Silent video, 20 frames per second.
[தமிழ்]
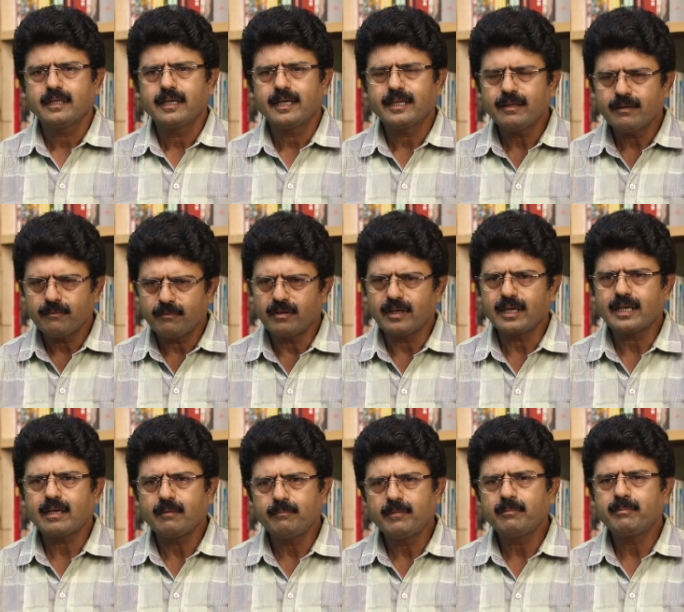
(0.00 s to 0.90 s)
அதான்
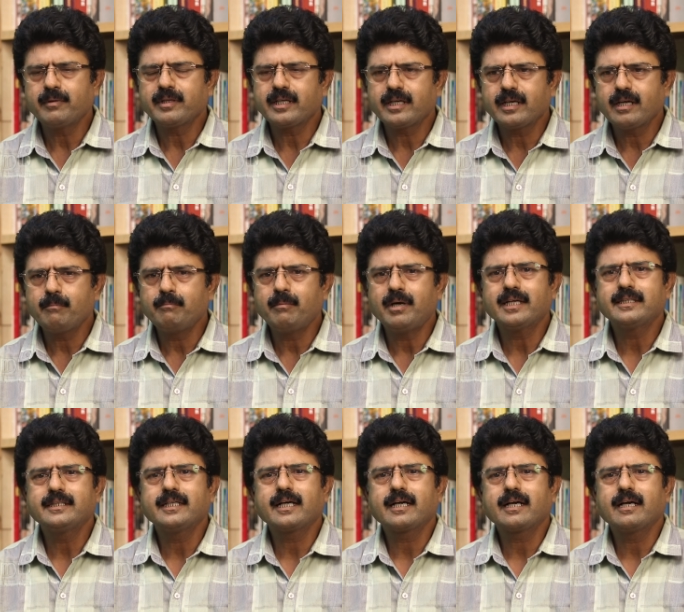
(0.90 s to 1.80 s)
வழக்கமாக பார்த்தீங்கன்னா
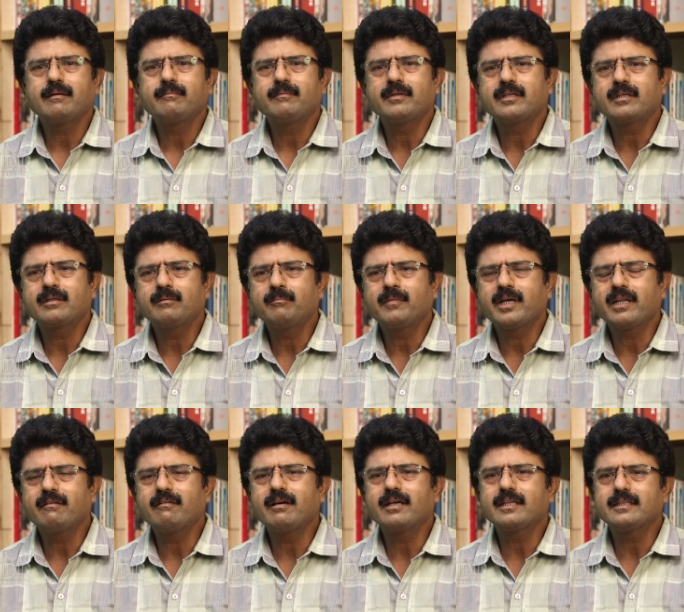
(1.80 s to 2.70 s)
பாஜக மற்றும்
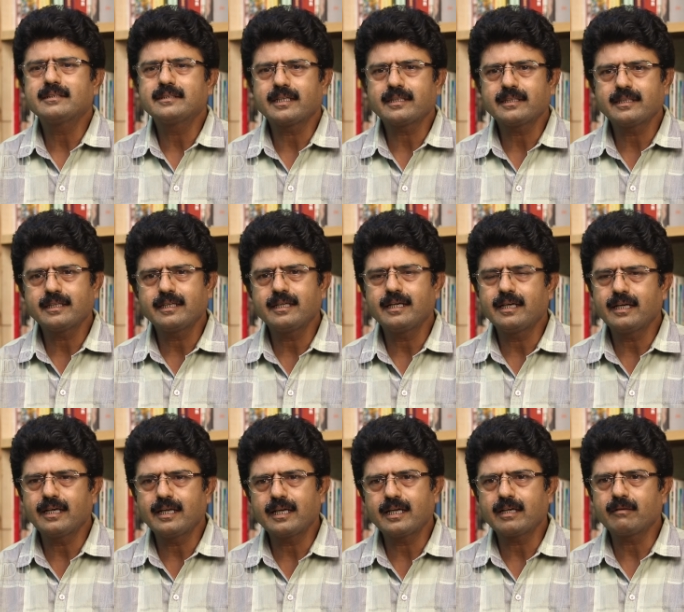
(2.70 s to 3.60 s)
மதவாத சக்திகள்
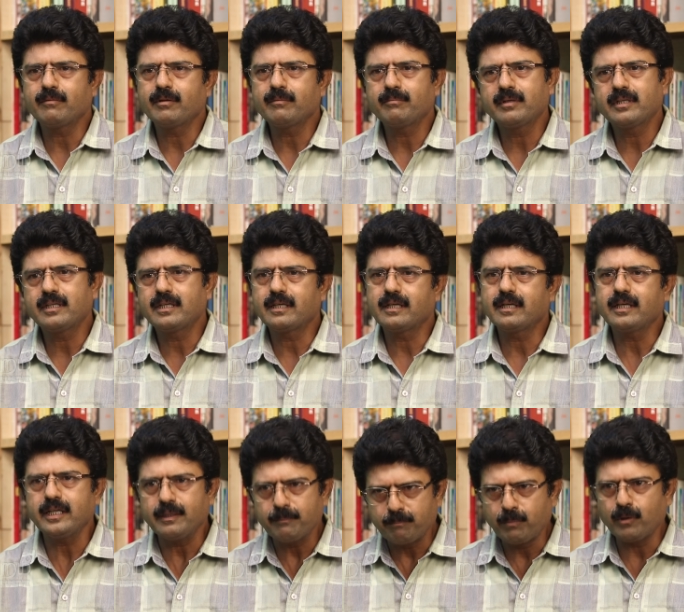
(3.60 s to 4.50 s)
எல்லாருக்குமே
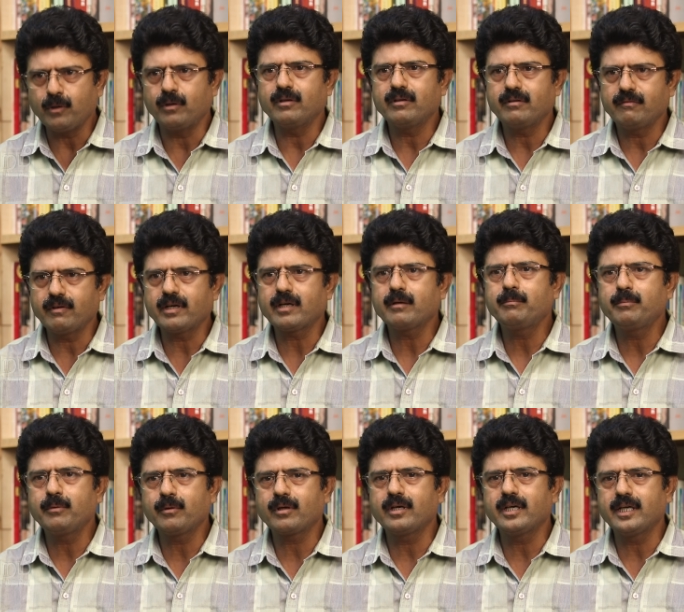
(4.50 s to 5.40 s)
பார்த்திங்கன்னா இப்போது
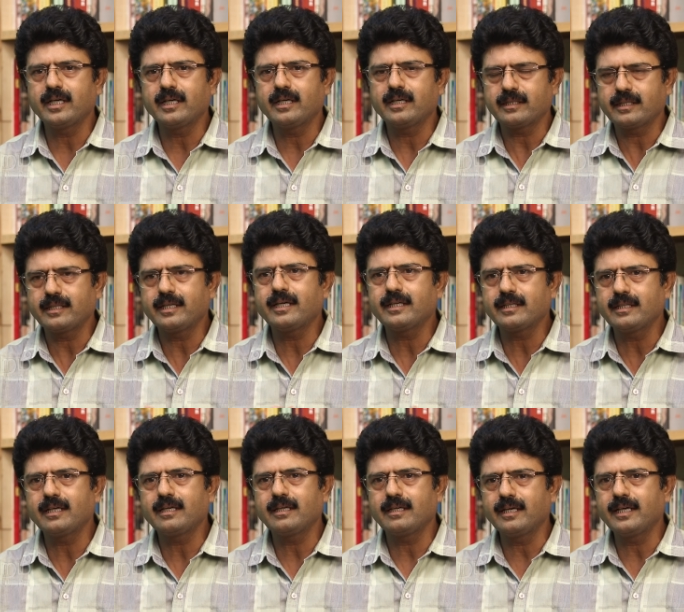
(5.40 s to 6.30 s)
வரப்போகிற
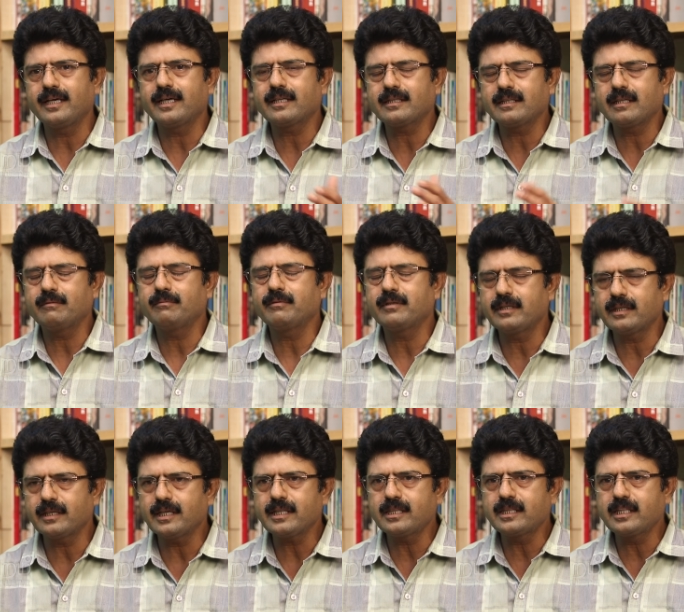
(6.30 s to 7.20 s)
தேர்தல் நேரத்தில்
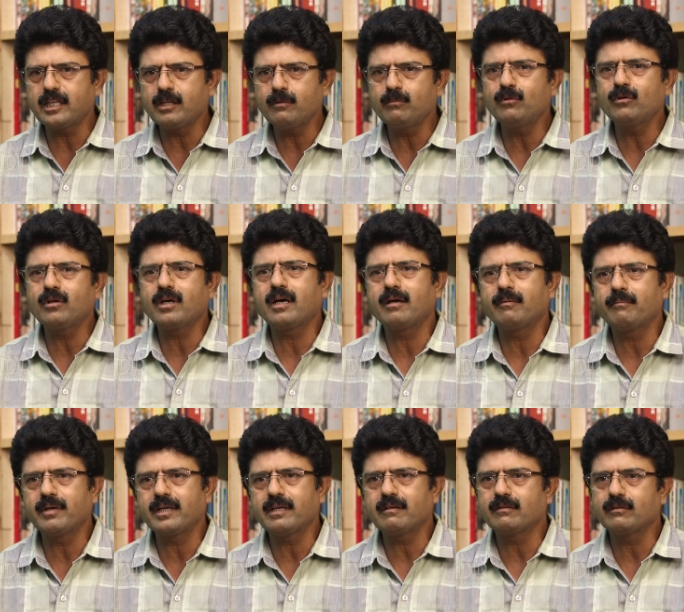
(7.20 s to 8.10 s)
பார்த்திங்கன்னா திமுக
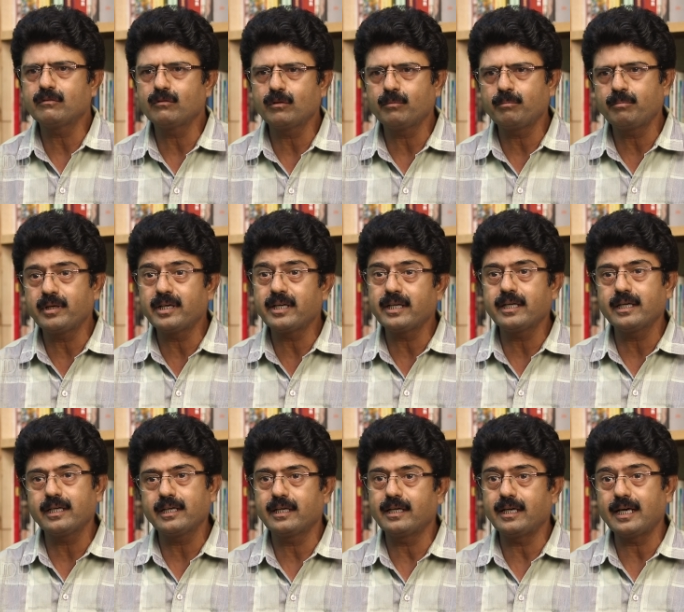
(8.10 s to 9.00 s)
மேலே வந்து ஒரு
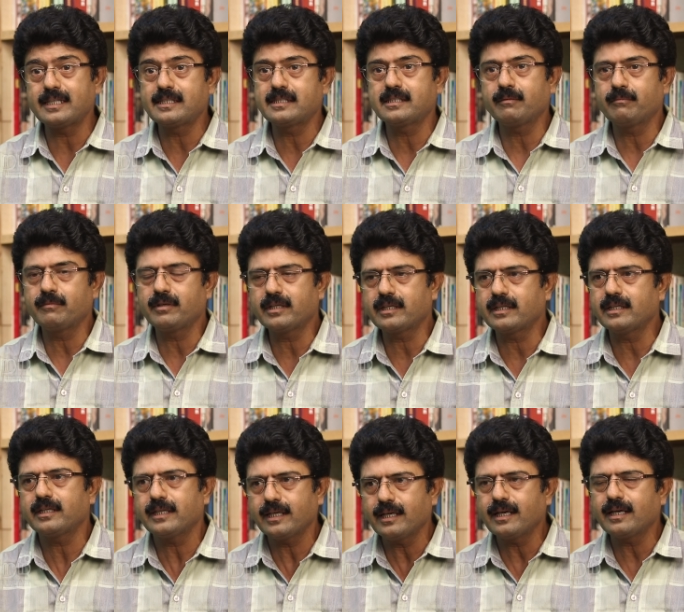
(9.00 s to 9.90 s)
பெரிய அச்சம்
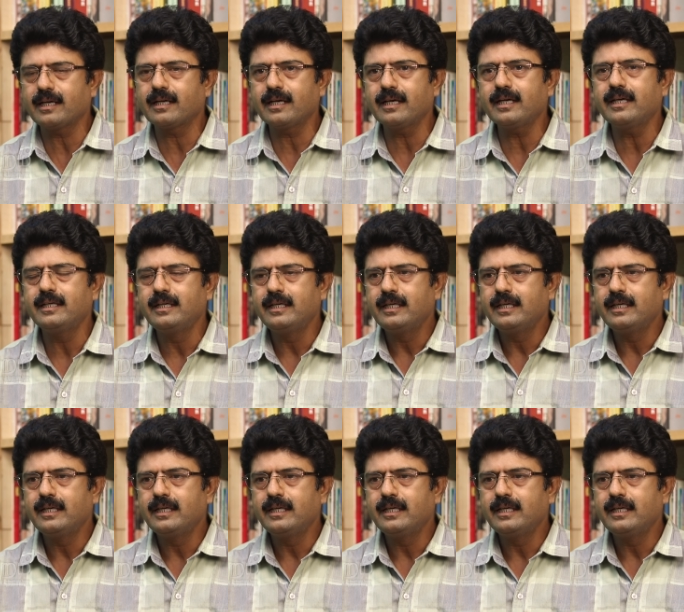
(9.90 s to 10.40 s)
இருக்குது என்னென்னா